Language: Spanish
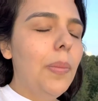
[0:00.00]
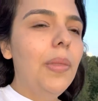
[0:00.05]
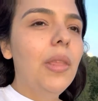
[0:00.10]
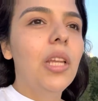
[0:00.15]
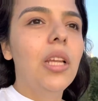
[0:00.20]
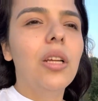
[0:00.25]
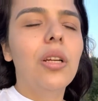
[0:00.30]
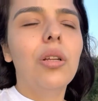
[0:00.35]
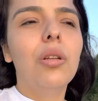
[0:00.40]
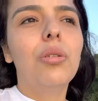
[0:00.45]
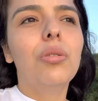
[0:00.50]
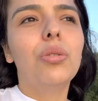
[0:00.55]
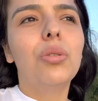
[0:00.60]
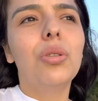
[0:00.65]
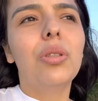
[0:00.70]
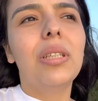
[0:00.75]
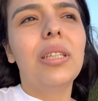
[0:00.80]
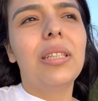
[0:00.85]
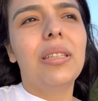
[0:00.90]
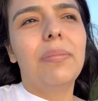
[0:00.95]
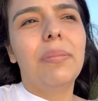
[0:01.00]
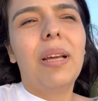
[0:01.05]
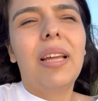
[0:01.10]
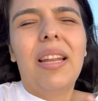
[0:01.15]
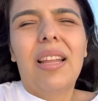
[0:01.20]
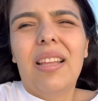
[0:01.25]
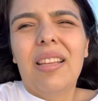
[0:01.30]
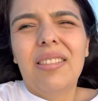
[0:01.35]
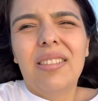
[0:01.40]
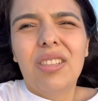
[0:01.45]
Incluso eh,
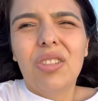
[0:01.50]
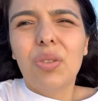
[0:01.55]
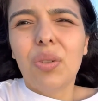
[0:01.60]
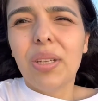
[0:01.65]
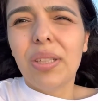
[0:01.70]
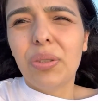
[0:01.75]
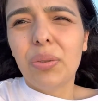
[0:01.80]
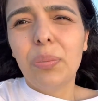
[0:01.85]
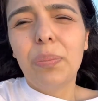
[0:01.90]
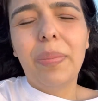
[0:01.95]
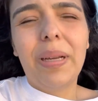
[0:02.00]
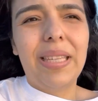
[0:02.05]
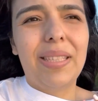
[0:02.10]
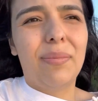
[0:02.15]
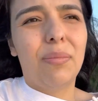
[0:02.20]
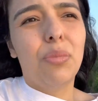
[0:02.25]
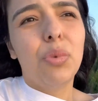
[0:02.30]
Canadá siento que es un país